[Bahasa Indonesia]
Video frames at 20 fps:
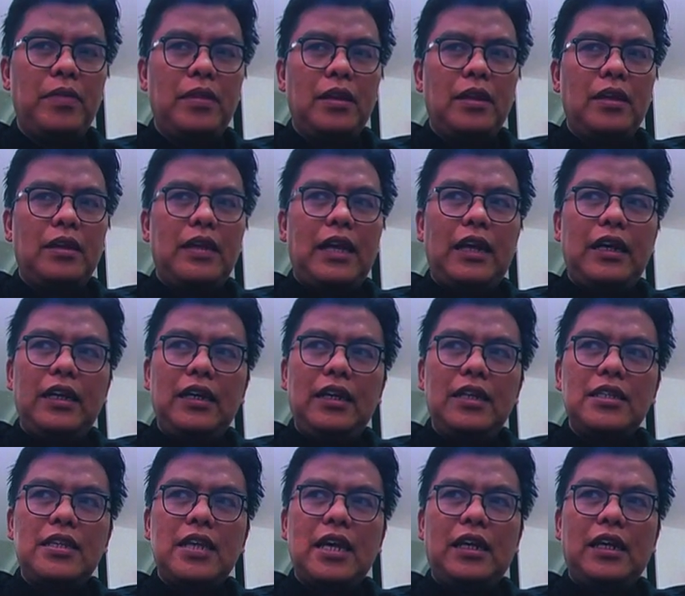Dan ini
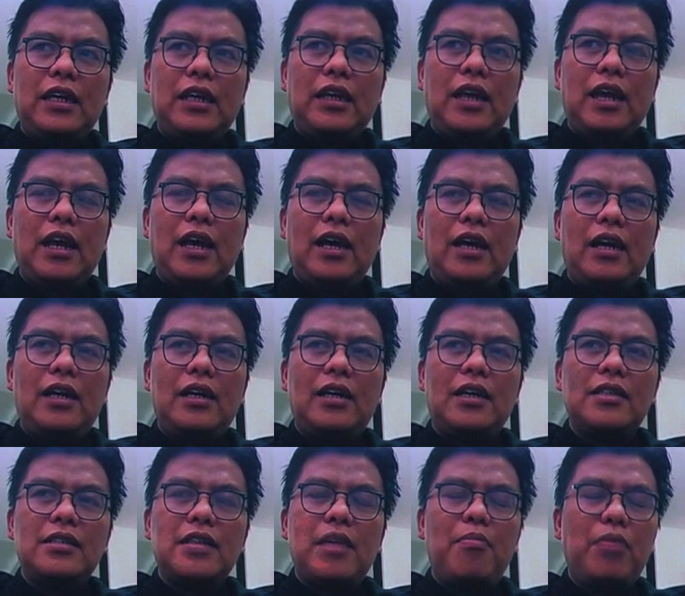saya kira
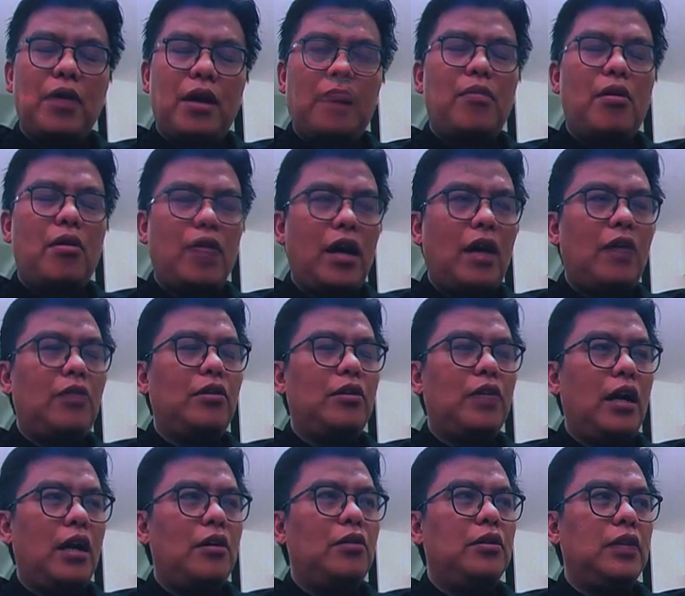saya bukan mau
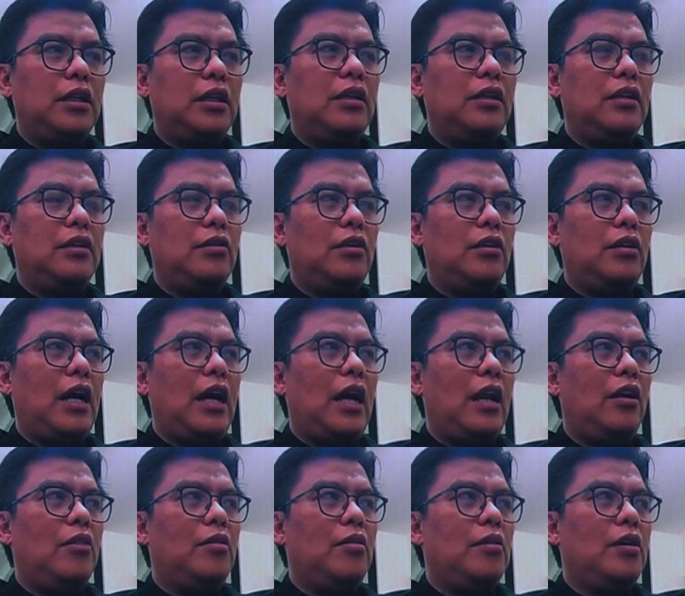nakut-nakutin gitu ya.
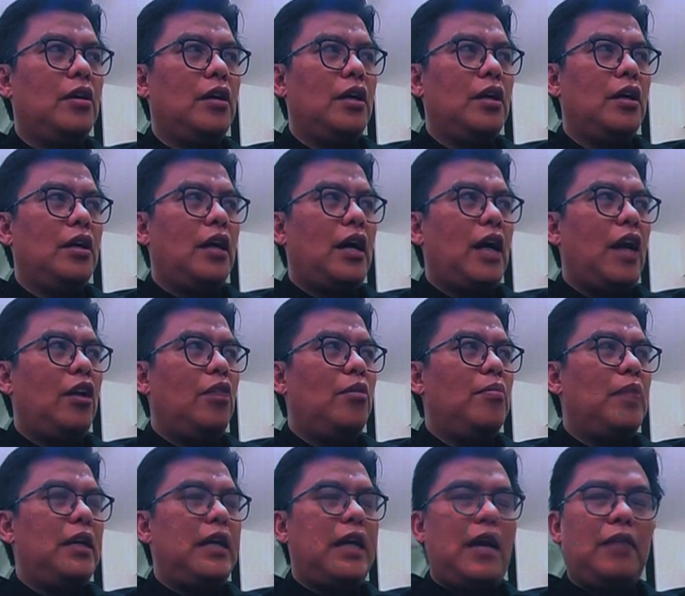Kalau kalau
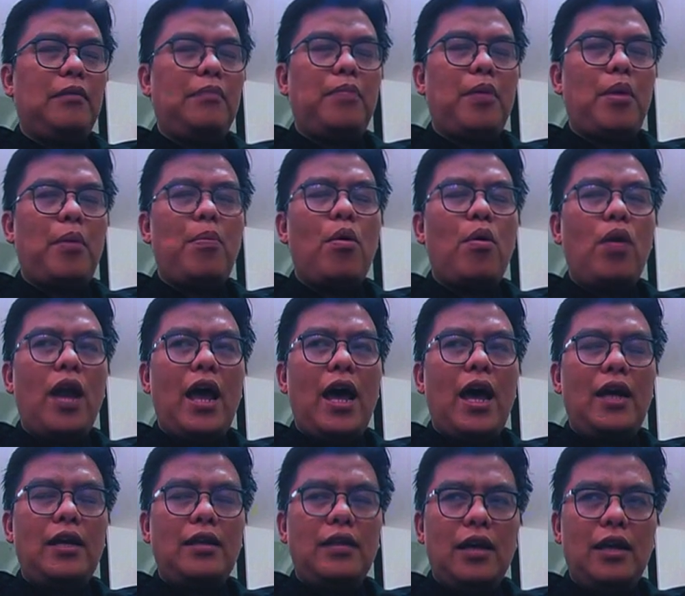melihat
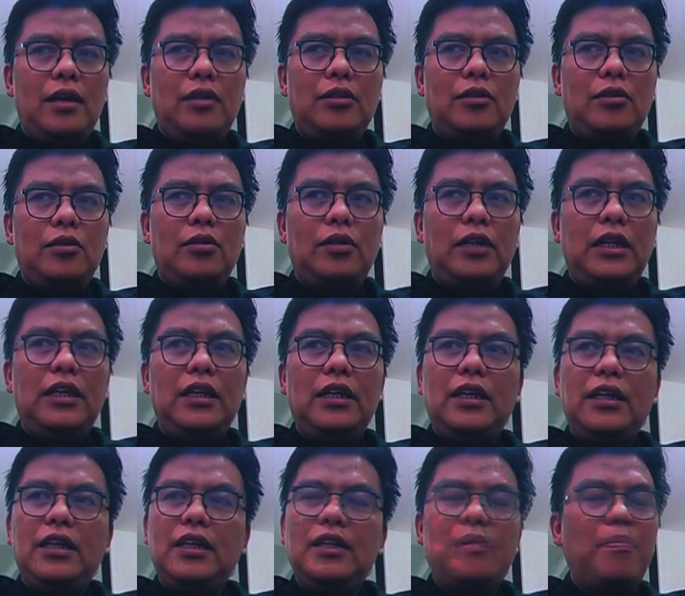polanya itu,
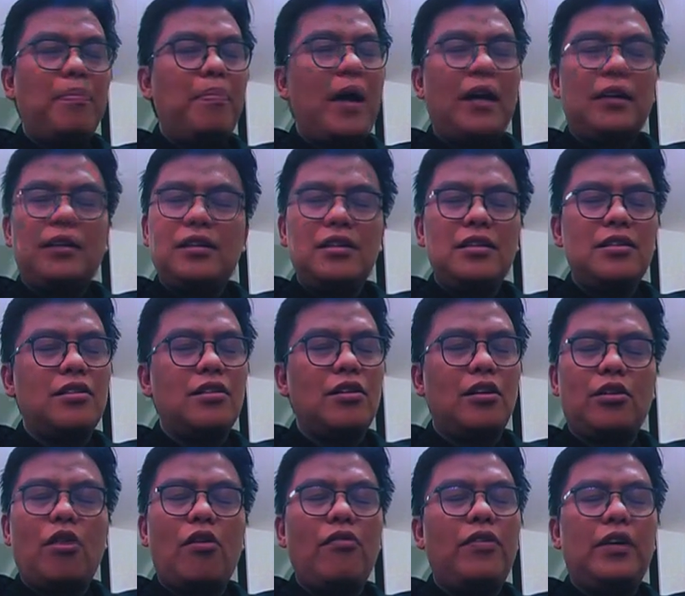ini the party is not
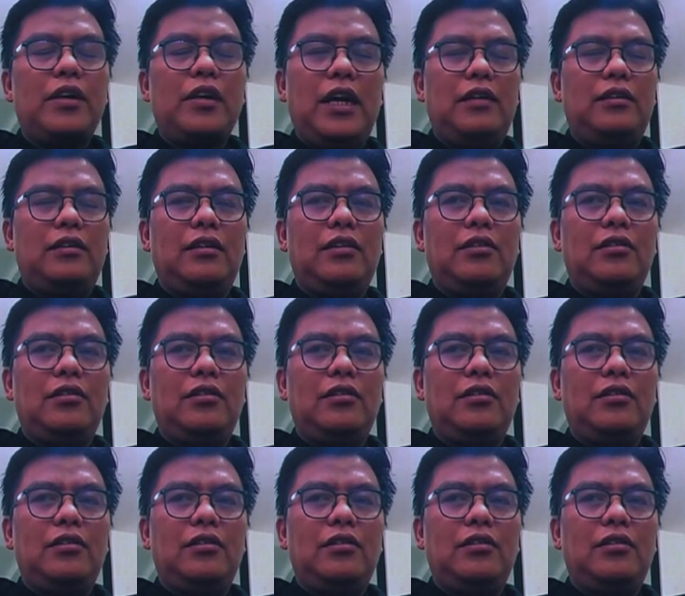over yet. Gitu.